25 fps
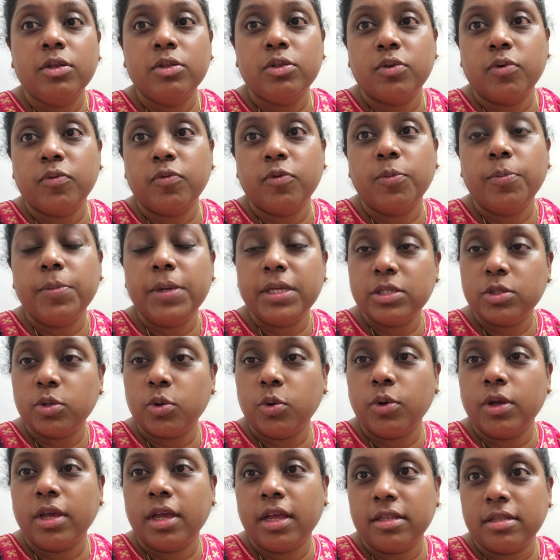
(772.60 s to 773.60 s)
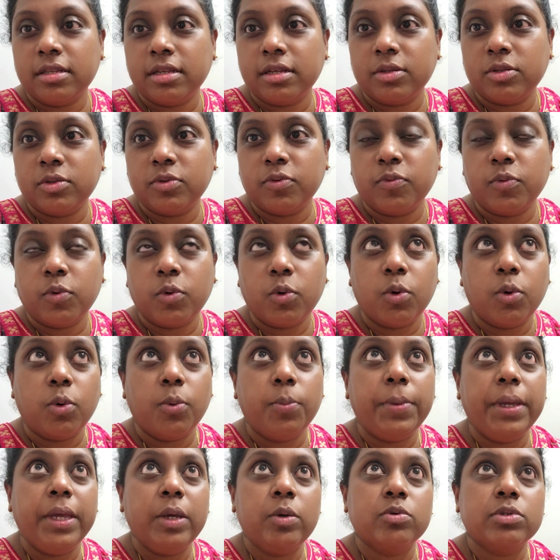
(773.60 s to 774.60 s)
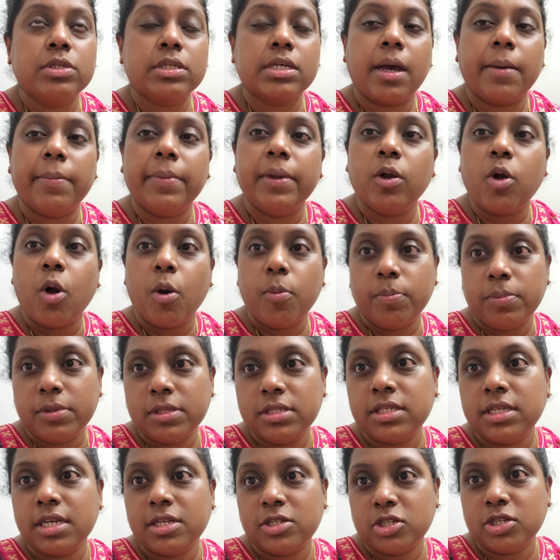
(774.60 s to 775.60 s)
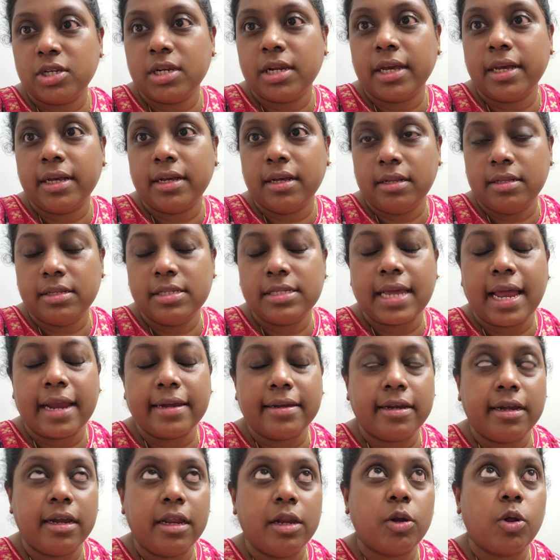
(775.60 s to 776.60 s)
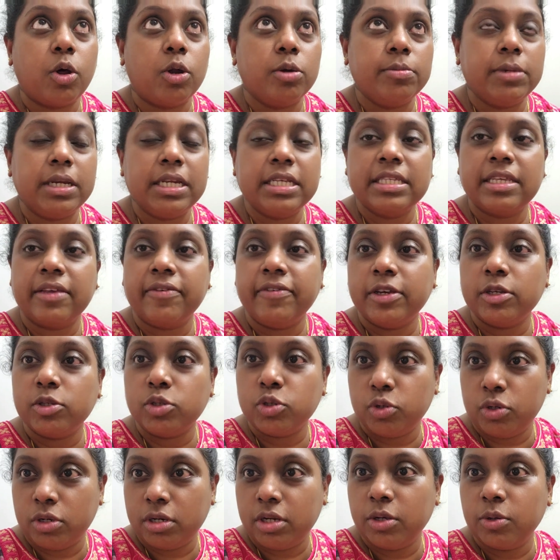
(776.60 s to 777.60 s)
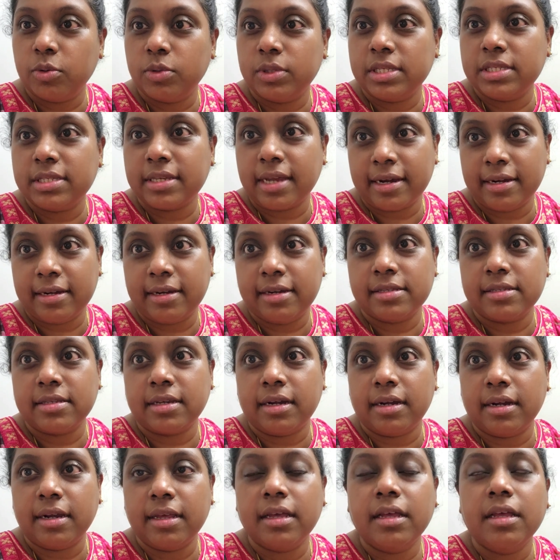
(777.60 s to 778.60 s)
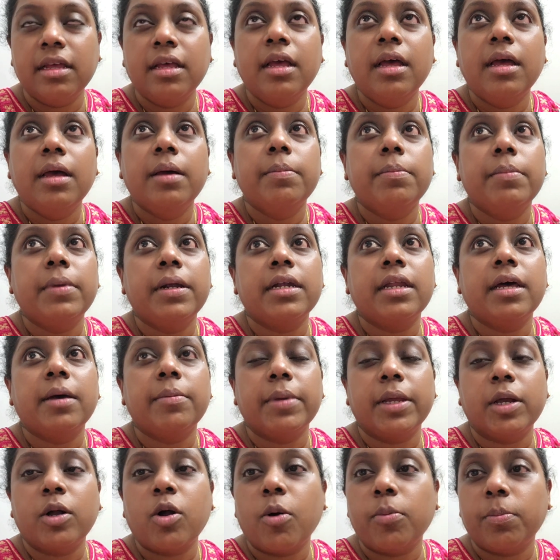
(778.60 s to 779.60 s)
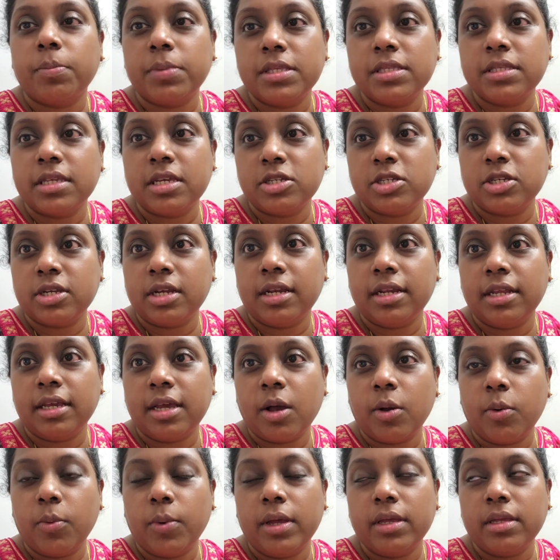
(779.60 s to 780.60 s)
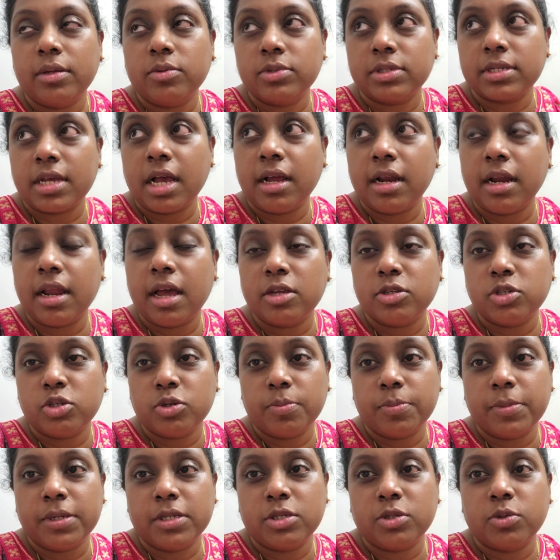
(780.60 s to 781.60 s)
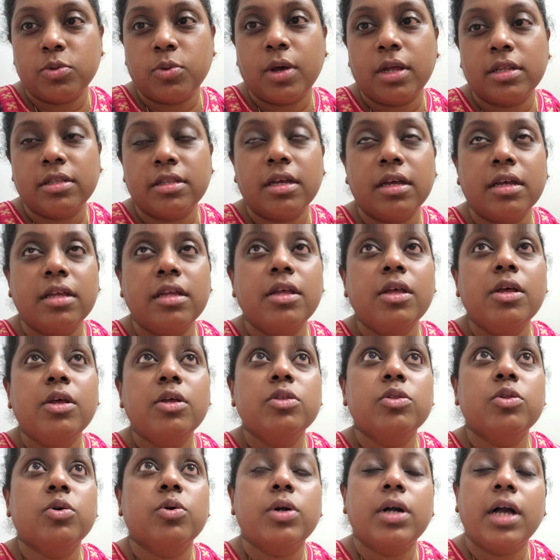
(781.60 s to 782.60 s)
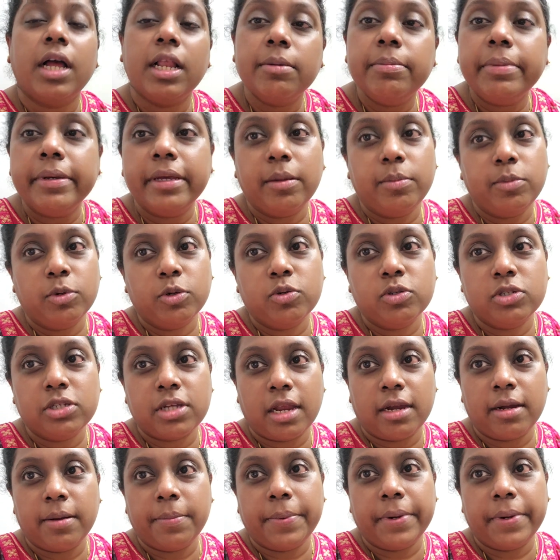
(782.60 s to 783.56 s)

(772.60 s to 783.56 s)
तो वो मिस हो गया था तो वो भी उसका भी कॉम्पनसेशन है कल सैटरडे नॉर्मली जैन की छुट्टी होती सैटरडे संडे बट हमने कॉम्पनसेशन लिया हुआ है उसका क्लास जो मिस हुआ था तो कल भी हम लोग को जाना